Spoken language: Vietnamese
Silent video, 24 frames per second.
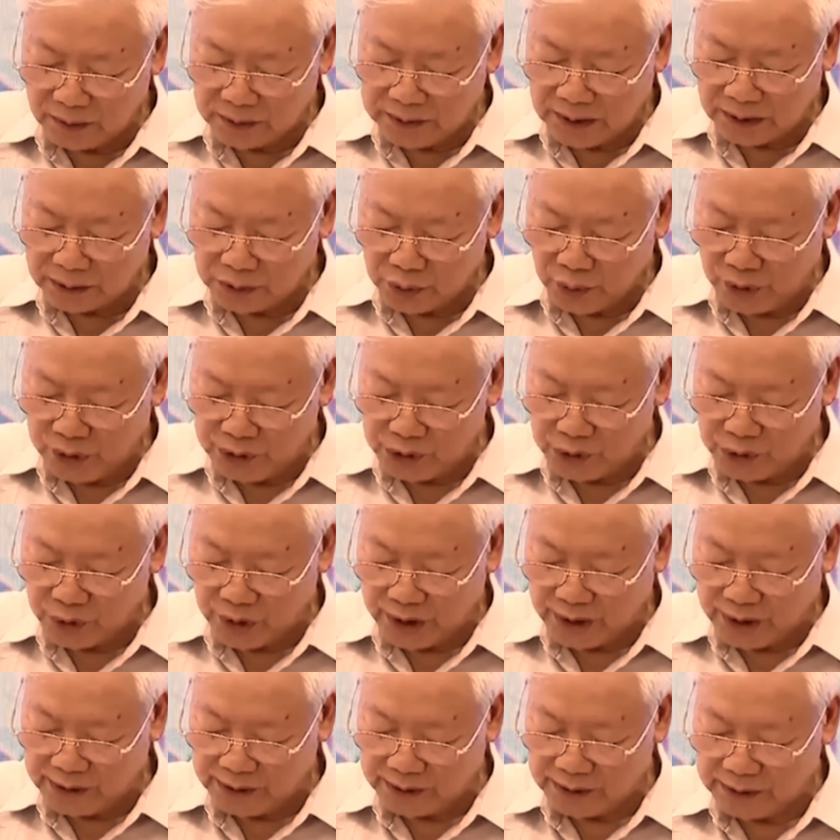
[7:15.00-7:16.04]
công tác tuyên
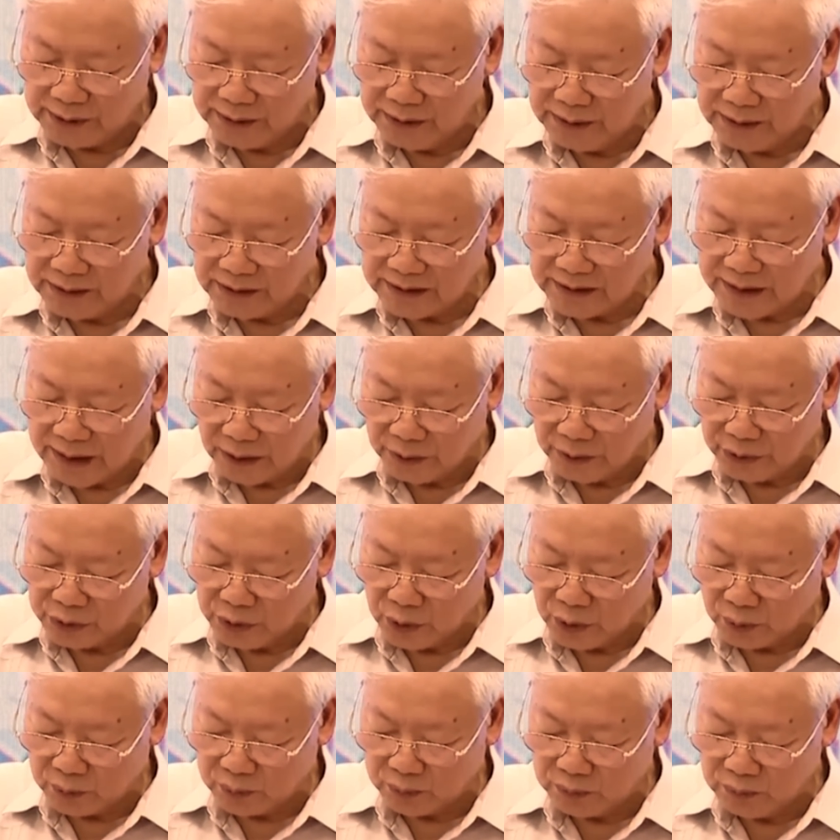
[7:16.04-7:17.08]
truyền giáo
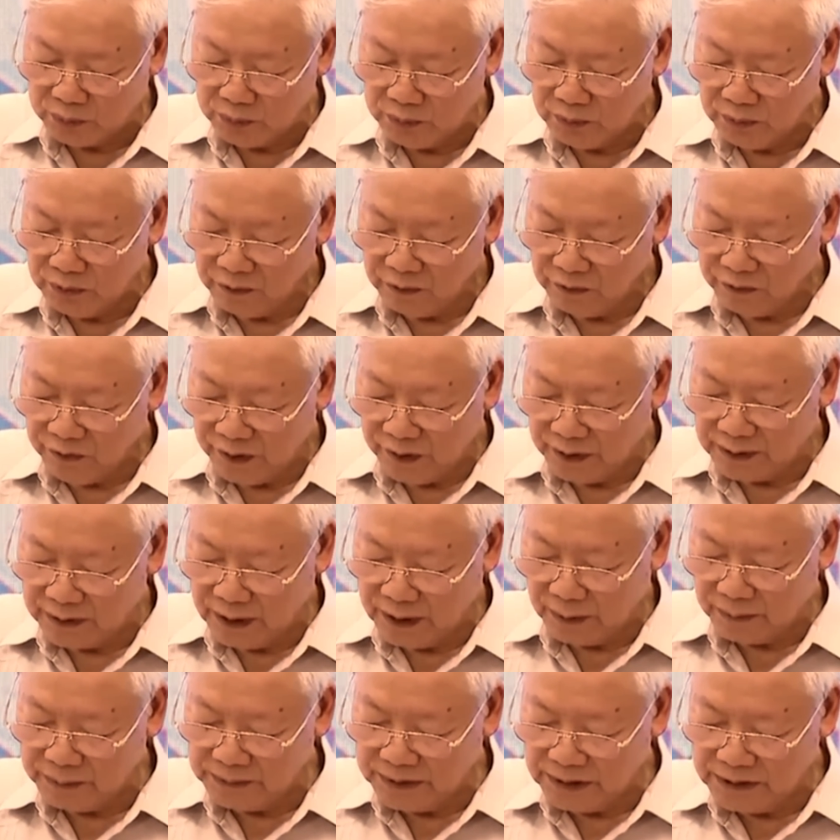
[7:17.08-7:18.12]
dục vận
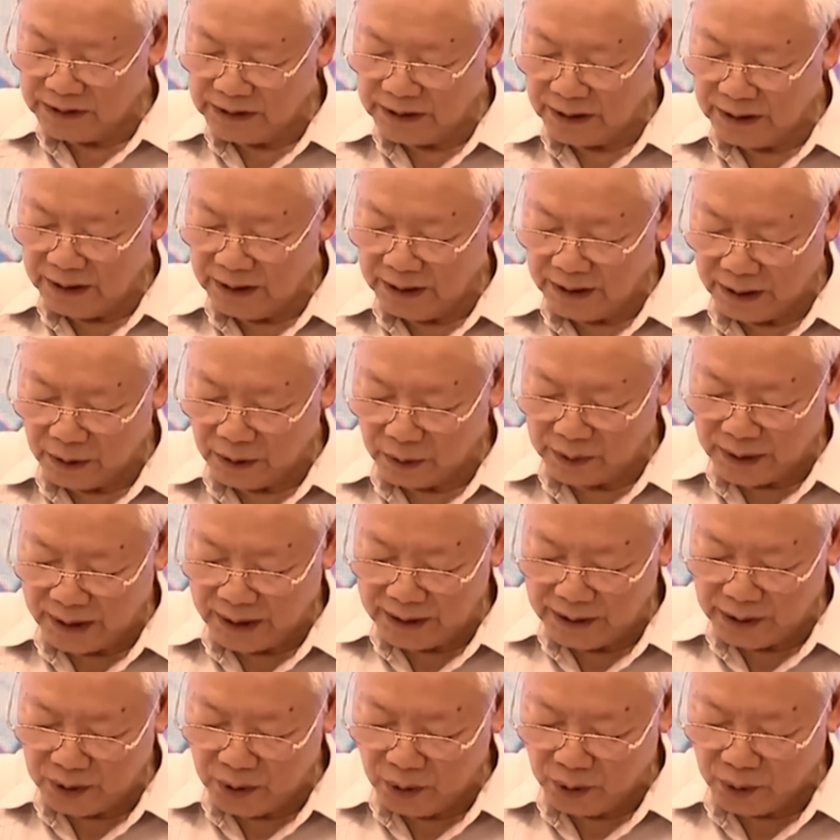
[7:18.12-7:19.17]
động nhân dân hiểu
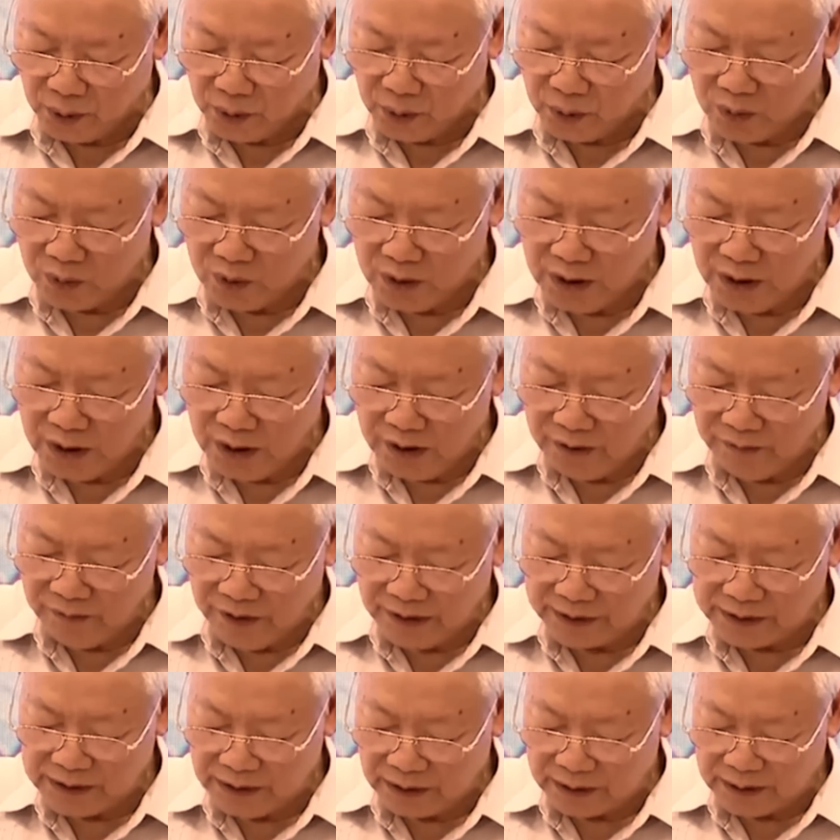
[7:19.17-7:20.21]
đầy đủ
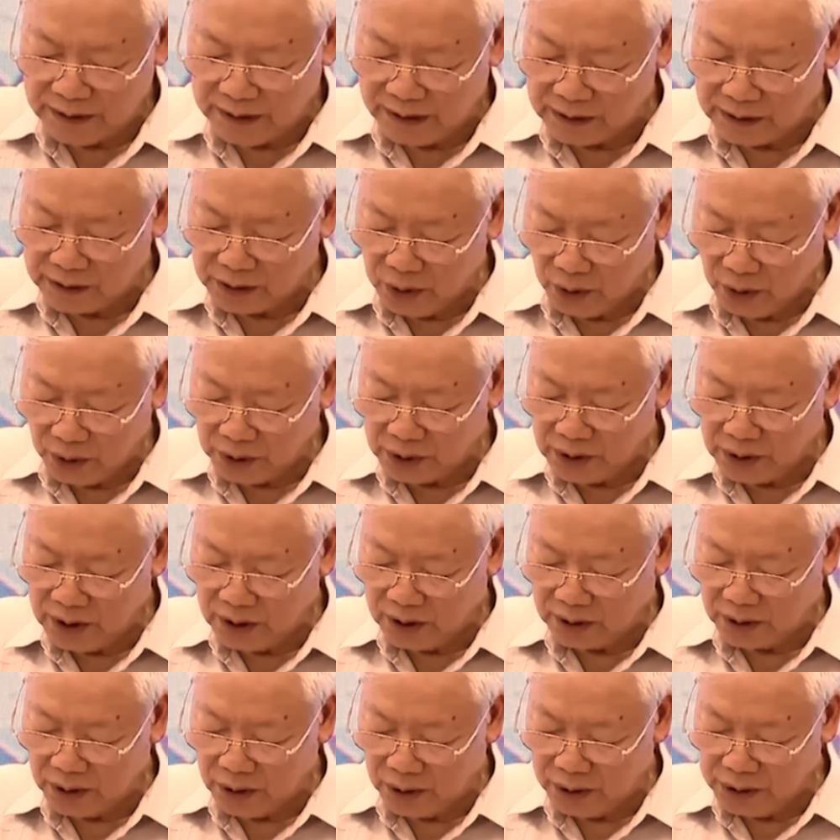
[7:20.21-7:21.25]
và thực hiện tốt
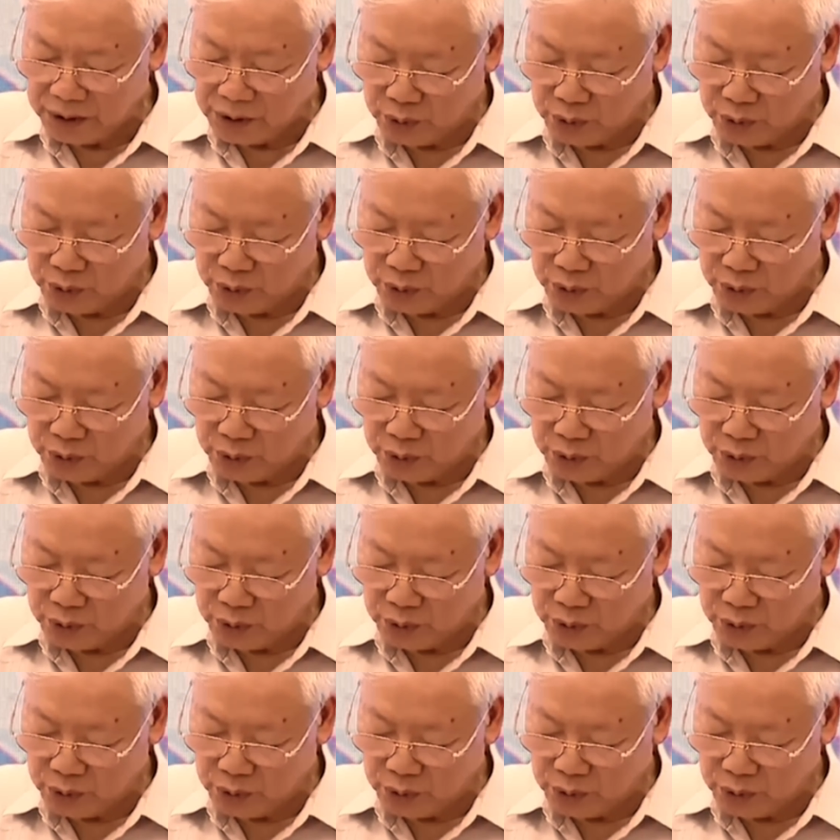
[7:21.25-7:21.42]
đường lối